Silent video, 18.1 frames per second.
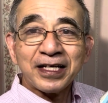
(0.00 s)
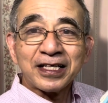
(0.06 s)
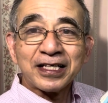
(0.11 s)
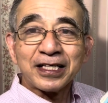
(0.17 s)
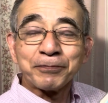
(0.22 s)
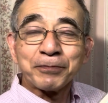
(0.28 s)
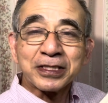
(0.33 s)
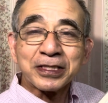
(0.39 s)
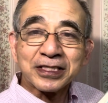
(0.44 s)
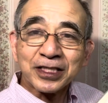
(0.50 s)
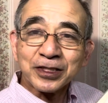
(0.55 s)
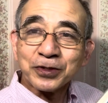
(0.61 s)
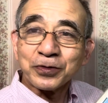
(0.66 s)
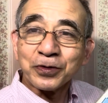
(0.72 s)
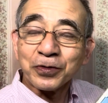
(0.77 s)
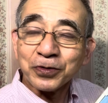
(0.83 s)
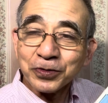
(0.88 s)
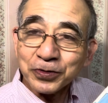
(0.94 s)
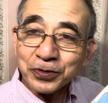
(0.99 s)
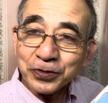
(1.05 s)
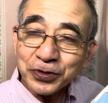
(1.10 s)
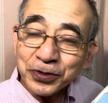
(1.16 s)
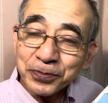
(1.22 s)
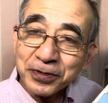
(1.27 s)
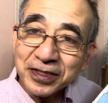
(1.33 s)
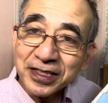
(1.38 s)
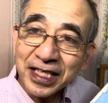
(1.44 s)
えー、マスターとのこの YouTube
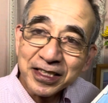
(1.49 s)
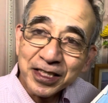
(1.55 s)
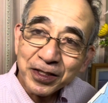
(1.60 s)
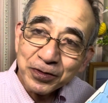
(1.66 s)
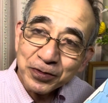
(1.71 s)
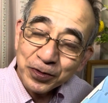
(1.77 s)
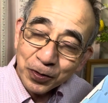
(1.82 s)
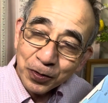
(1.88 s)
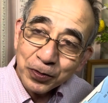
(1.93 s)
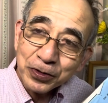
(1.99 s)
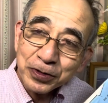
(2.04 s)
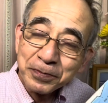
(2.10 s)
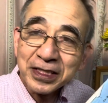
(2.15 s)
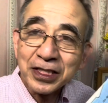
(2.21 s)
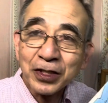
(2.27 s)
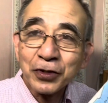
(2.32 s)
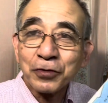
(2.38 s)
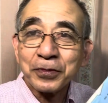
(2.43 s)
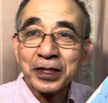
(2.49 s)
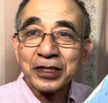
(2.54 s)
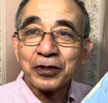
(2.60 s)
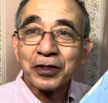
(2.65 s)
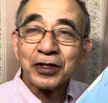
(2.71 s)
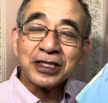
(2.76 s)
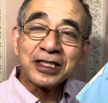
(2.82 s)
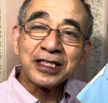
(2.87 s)
チャンネル登録、またコメント、